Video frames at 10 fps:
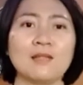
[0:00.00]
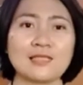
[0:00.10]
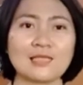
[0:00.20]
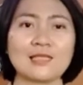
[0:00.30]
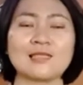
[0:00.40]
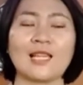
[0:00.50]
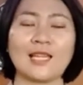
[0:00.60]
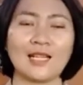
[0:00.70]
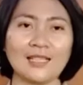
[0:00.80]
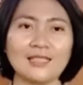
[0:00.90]
bisa
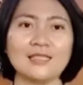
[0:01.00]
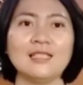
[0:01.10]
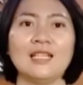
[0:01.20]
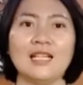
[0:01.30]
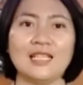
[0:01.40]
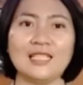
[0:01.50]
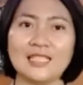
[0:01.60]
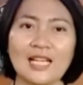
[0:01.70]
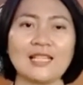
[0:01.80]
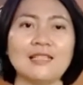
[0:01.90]
selesaikan
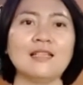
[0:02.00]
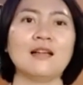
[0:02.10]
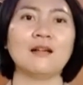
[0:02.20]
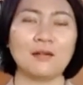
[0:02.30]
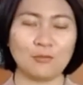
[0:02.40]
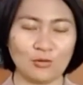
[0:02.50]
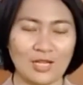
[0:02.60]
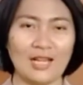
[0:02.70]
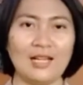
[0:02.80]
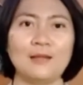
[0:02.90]
dengan
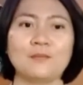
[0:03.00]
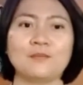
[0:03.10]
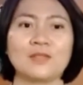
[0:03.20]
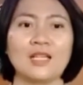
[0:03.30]
mudah